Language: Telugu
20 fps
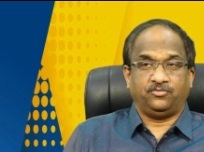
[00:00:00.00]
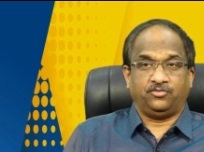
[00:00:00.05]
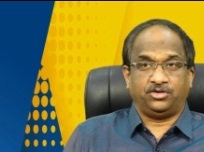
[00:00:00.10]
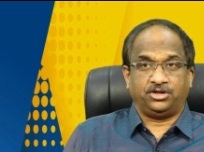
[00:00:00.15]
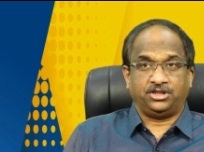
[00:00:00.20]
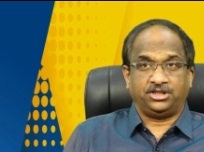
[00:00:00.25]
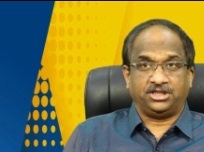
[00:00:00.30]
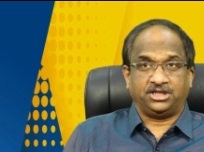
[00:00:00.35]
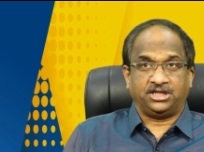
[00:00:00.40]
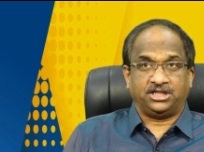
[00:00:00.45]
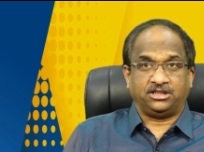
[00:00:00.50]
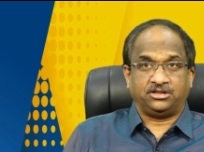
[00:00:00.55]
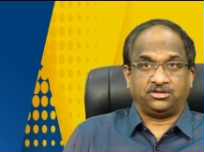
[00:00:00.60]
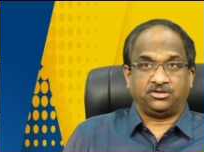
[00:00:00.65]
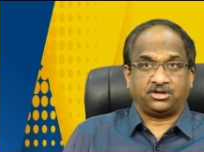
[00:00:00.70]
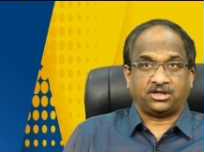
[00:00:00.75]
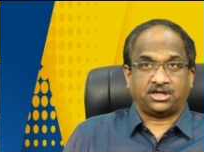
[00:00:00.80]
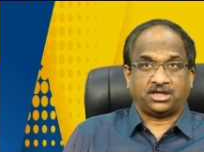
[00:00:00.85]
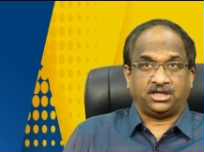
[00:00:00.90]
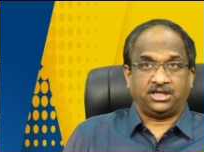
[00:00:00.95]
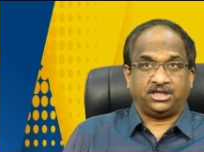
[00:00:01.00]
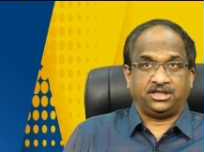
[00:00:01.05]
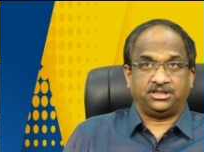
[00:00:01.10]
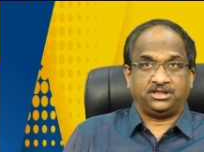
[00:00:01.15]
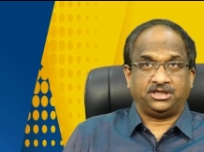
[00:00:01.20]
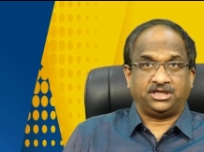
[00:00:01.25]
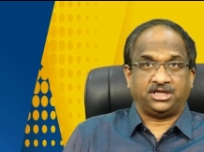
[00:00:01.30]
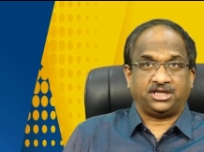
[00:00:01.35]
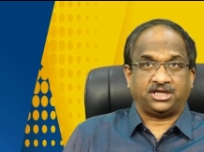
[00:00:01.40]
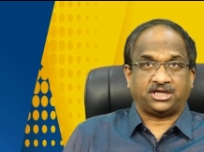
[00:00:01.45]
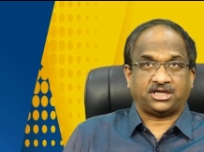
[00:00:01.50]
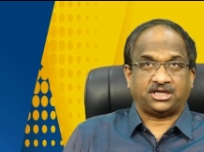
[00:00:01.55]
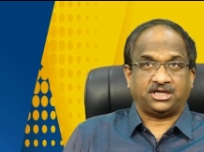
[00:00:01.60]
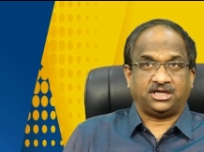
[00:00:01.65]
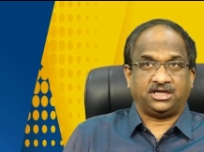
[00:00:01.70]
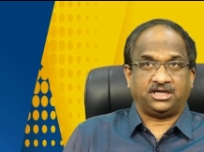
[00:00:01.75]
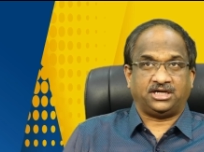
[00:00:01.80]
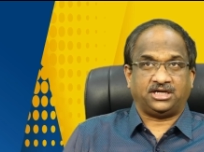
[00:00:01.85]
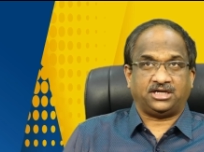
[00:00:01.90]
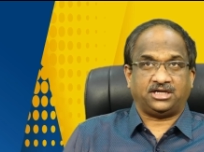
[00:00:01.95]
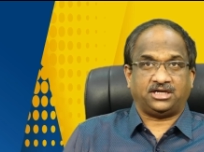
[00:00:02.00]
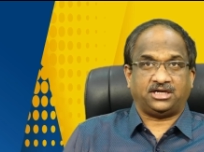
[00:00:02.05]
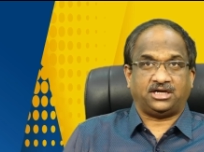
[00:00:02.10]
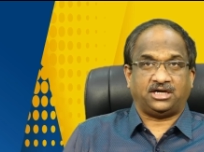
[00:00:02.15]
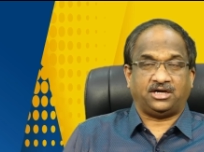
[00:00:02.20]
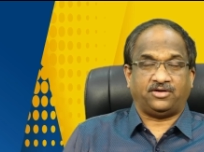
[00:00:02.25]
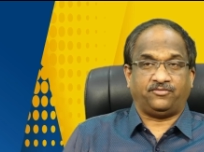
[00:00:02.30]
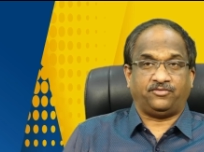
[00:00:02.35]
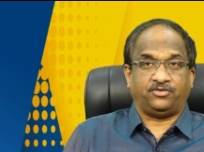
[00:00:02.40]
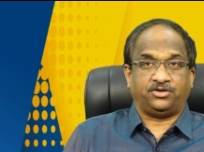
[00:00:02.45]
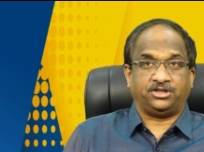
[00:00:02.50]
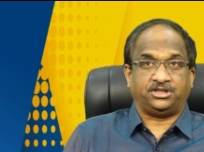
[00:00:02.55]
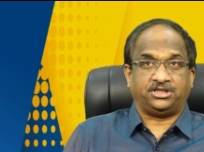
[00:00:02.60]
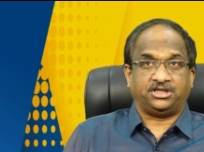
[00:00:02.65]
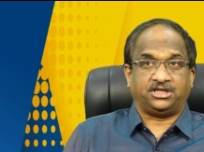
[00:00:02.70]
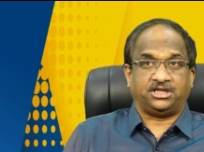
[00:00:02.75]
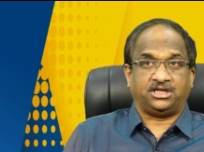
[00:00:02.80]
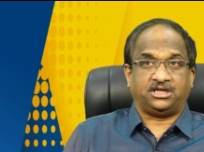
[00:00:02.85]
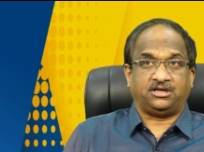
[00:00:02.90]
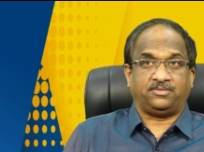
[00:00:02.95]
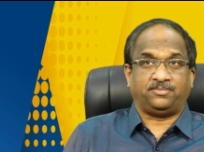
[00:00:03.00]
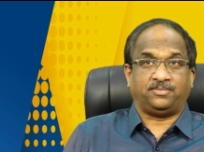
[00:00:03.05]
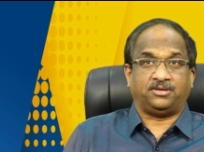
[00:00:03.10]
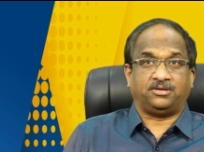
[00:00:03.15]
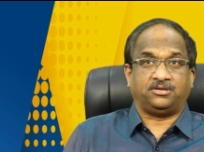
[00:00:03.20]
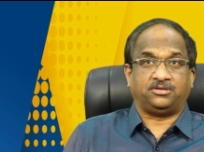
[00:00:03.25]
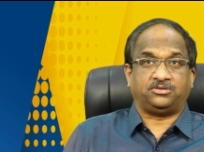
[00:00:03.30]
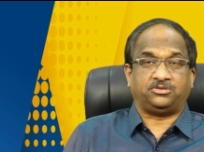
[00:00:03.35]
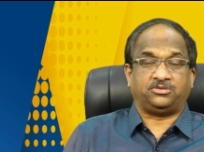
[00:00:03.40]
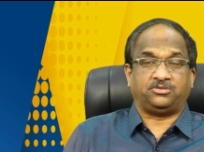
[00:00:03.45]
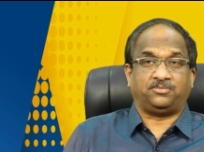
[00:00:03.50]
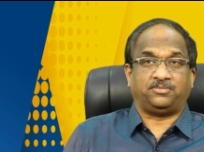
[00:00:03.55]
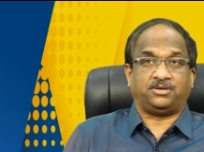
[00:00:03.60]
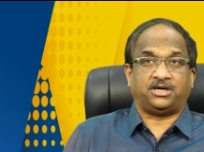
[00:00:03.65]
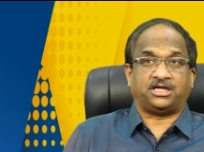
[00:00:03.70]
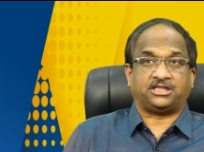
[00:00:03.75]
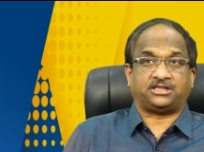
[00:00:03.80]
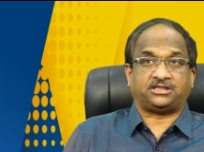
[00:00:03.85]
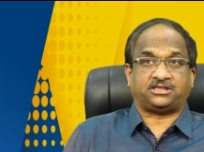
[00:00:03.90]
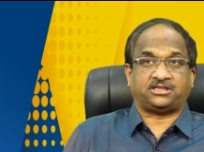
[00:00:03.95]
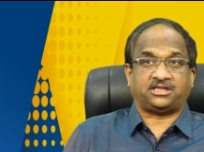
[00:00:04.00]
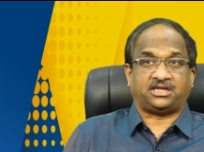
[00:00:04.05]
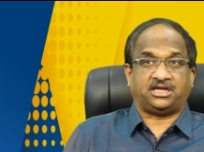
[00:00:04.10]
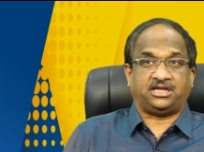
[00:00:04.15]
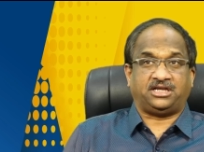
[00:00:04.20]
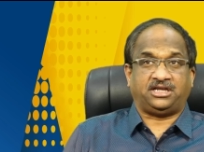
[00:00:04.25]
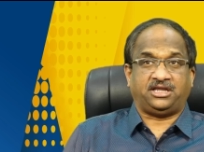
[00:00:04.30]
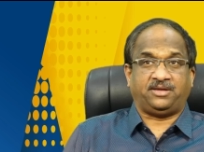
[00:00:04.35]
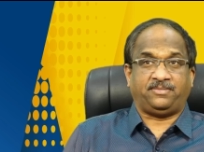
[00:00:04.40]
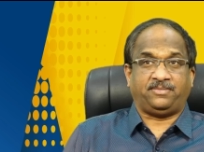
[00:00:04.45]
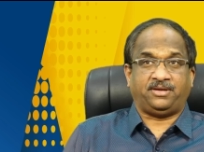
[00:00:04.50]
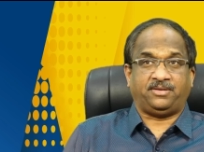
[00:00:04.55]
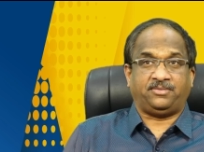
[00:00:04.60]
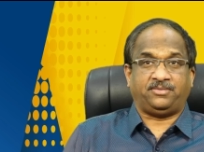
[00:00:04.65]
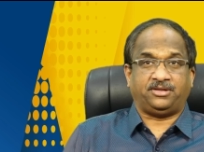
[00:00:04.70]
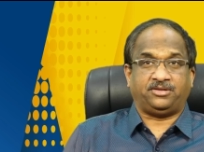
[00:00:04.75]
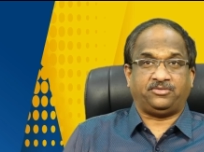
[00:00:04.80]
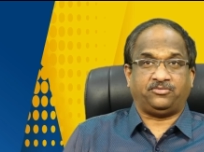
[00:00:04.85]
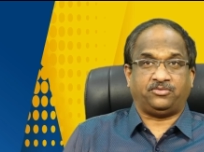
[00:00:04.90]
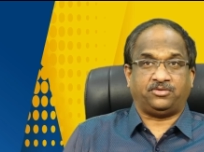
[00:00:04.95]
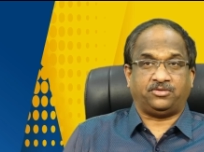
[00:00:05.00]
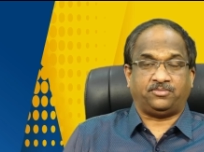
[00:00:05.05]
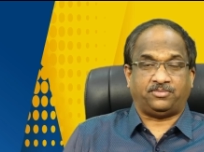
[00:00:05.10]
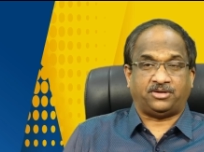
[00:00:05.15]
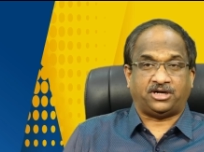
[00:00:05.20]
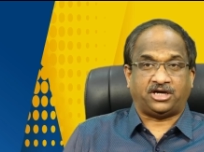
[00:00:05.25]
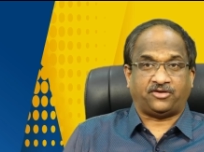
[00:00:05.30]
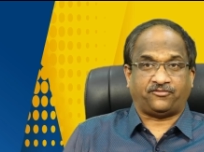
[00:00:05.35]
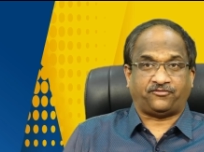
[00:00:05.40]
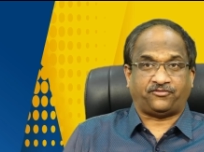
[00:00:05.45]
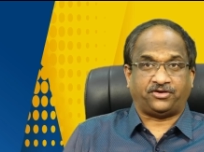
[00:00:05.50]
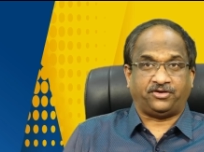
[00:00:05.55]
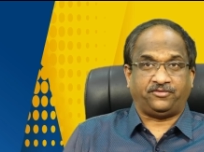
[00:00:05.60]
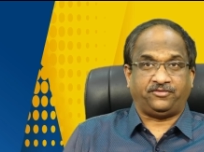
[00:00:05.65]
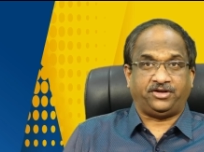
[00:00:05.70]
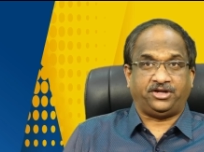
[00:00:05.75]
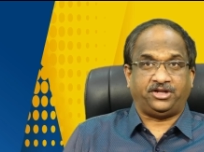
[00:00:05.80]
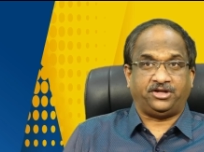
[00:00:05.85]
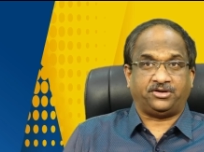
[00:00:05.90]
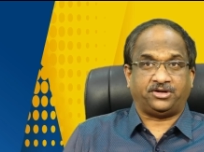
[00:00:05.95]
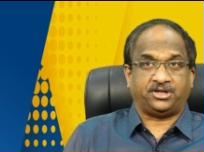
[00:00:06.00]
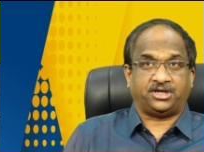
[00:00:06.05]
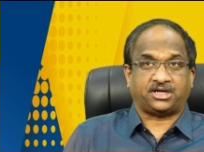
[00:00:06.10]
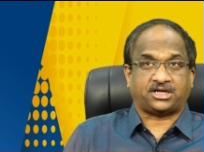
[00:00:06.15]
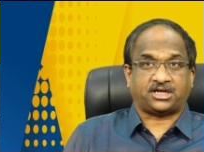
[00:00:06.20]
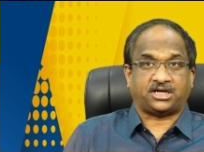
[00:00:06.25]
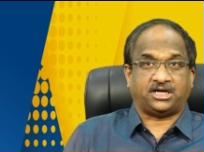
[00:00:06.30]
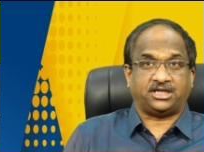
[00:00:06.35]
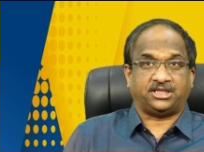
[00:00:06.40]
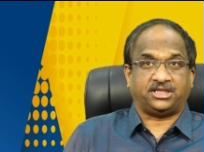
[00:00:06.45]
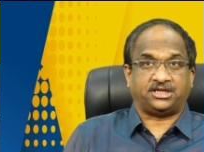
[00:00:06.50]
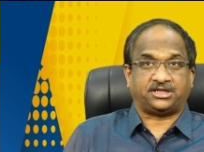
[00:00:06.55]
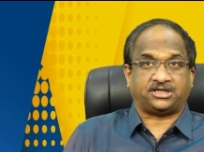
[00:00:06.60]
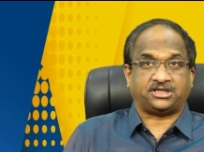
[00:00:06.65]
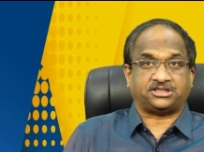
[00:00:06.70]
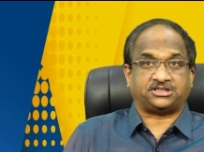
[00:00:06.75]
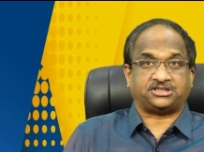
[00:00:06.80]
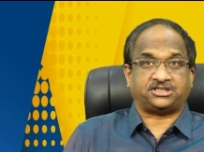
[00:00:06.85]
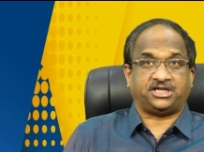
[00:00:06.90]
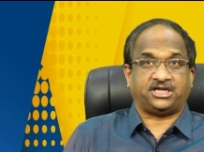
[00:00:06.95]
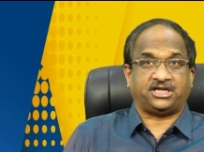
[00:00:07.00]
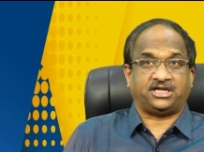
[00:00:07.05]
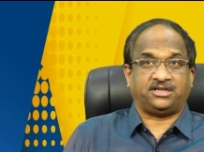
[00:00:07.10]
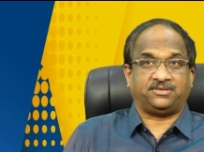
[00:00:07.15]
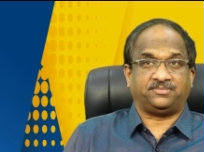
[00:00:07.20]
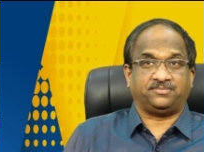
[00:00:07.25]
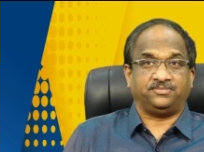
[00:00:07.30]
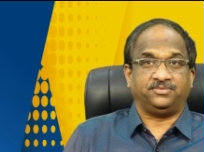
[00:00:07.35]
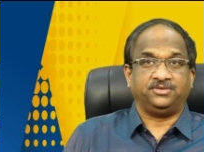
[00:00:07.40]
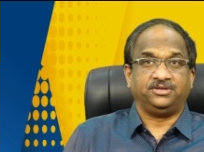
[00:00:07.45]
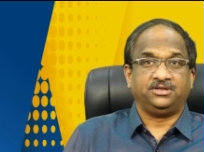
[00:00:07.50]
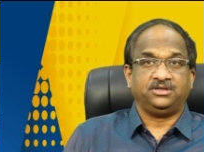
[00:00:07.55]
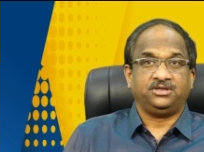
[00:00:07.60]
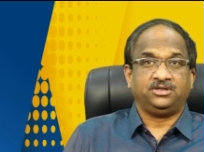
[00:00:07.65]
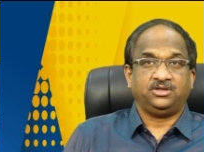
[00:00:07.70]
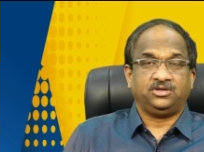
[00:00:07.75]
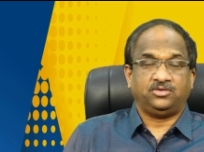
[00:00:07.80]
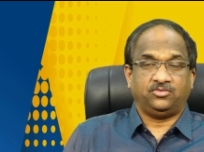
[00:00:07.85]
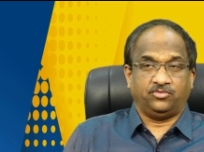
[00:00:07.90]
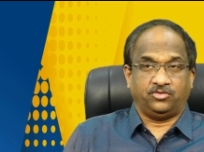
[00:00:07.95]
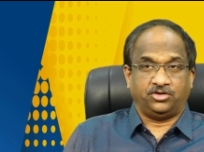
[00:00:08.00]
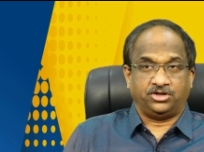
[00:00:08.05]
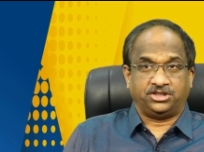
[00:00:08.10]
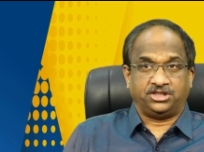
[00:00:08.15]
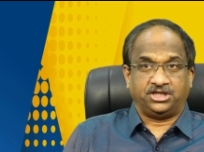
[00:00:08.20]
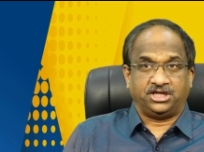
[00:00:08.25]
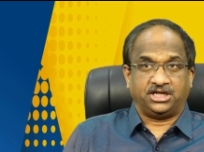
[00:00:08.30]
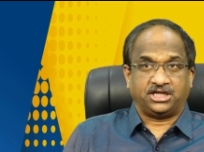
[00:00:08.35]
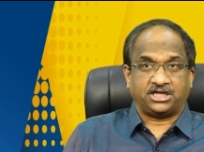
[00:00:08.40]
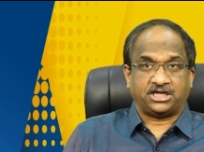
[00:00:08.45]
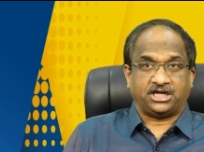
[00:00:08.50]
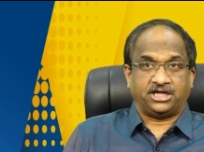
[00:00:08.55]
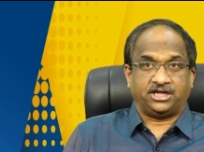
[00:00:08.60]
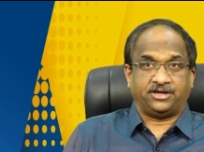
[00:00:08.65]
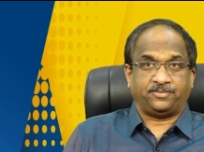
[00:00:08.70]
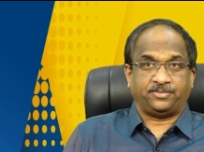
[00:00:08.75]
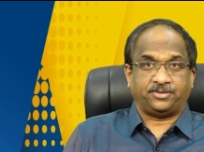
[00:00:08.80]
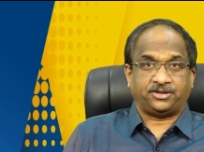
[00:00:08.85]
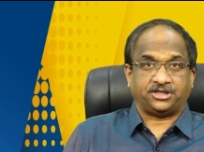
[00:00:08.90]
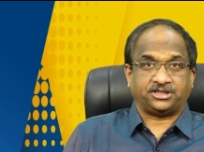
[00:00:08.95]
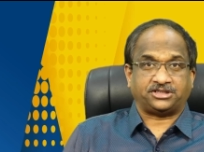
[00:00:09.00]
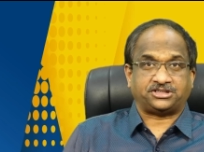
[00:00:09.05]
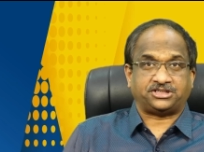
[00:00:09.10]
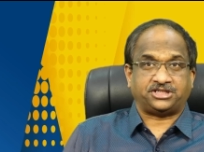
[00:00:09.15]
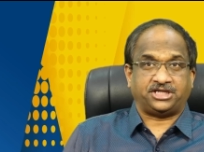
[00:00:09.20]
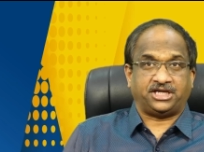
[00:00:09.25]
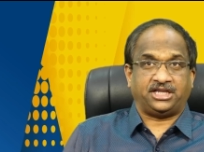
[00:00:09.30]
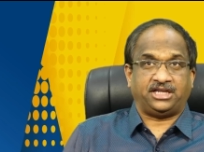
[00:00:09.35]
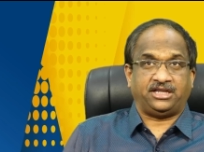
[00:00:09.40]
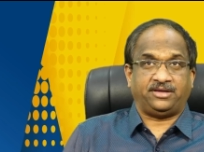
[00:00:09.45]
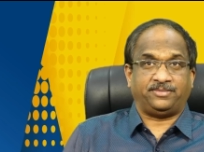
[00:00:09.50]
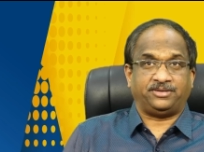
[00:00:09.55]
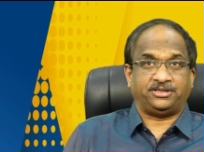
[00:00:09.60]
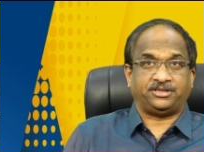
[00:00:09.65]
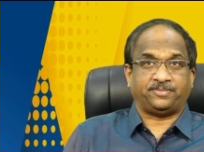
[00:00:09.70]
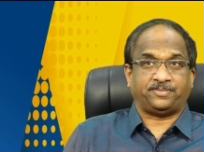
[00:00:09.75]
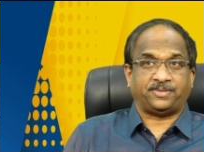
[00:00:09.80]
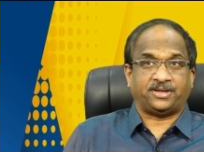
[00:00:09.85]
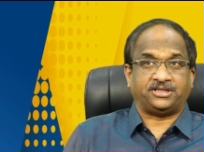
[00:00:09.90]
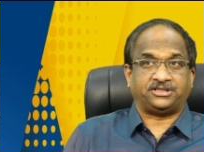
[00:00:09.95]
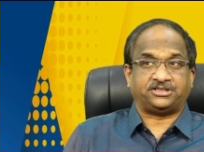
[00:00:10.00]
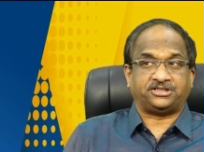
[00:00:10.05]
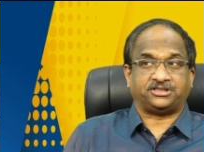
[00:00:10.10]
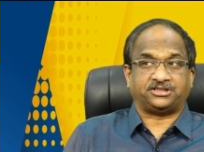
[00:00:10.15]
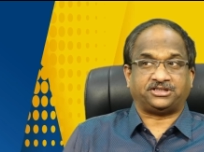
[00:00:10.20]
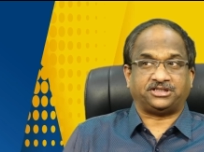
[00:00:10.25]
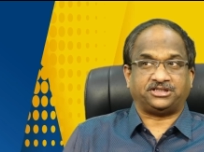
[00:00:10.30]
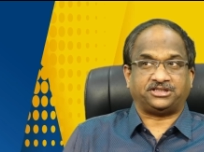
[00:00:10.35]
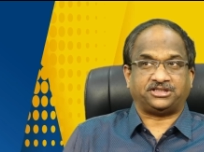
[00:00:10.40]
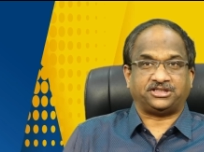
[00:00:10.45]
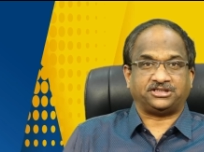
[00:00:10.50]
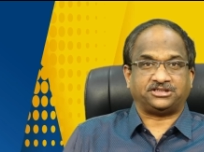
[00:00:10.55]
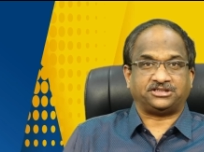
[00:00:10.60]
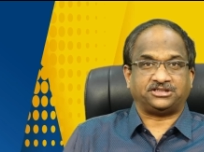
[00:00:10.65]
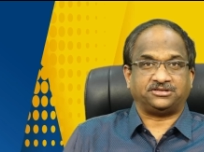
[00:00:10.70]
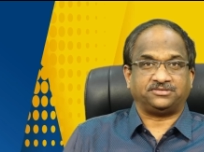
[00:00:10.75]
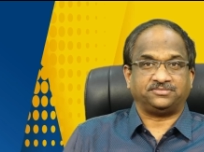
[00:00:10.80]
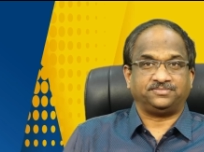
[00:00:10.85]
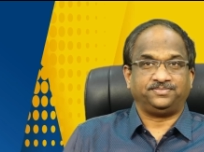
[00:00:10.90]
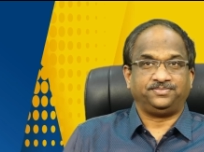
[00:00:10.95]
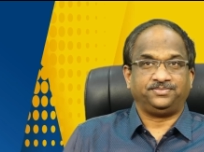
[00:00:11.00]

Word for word: ఒరిజినల్ దొరకలేదు కనుక ఆ ఒరిజినల్ మాత్రాన్నే మేము ఇది మార్ఫుడ్ వీడియోనా కాదా టెస్ట్ చేయగలం ఒరిజినల్ కానప్పుడు టెస్ట్ చేయలేమని చెప్పి ఆయన చేతులు తీశారు